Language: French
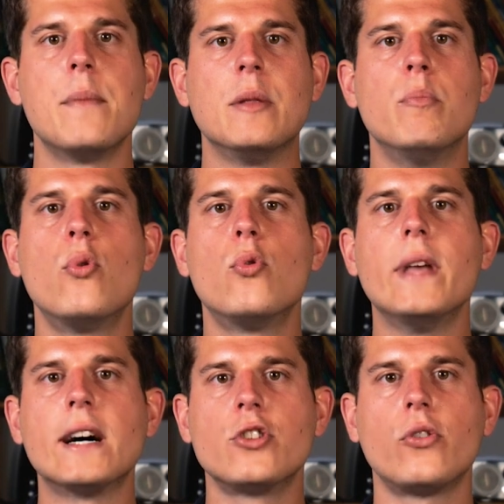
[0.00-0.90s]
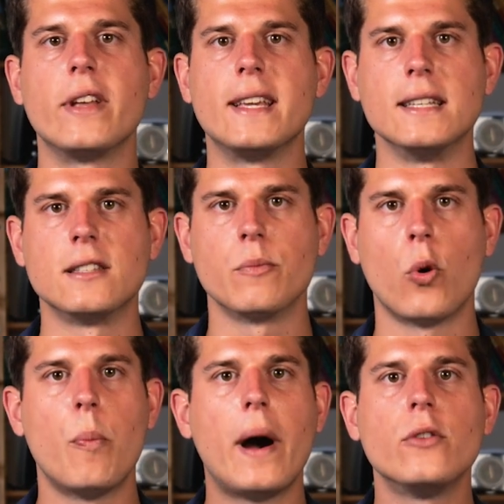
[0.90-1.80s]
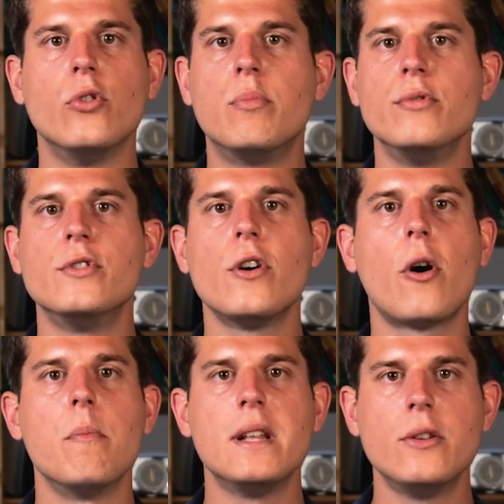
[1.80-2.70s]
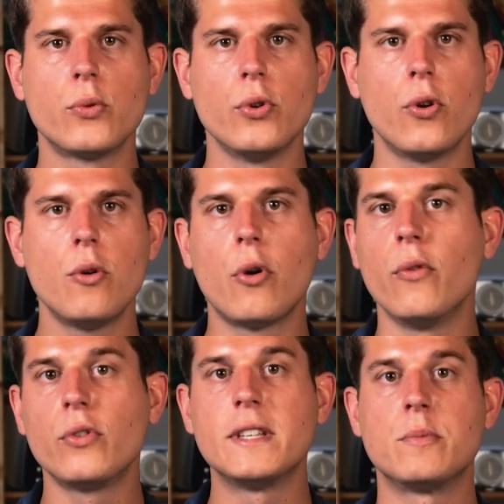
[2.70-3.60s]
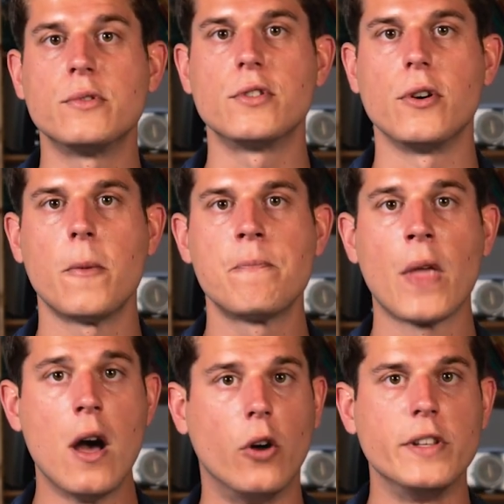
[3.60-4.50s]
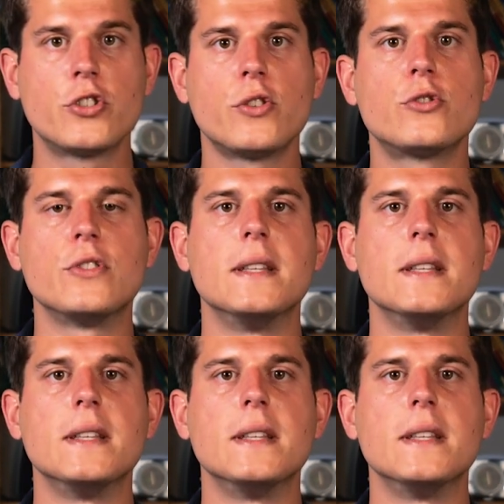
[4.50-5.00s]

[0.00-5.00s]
ramènent beaucoup d'argent dans les caisses. On parle de plusieurs millions d'euros provenant des sponsors. En échange de